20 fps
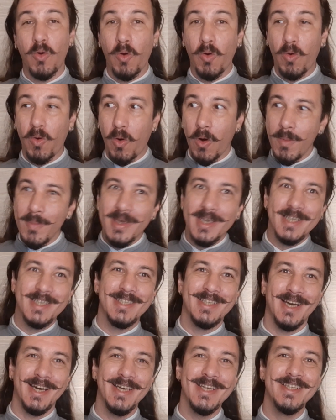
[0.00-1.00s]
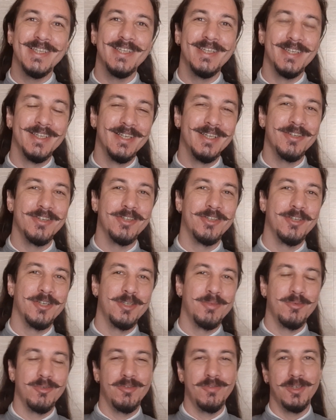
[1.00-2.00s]
começar esse ano de
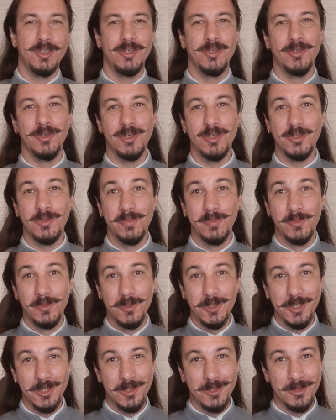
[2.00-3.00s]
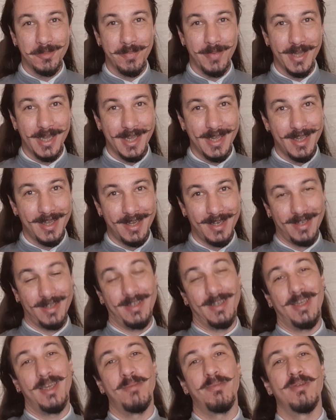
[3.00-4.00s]
2022 muito bem, né?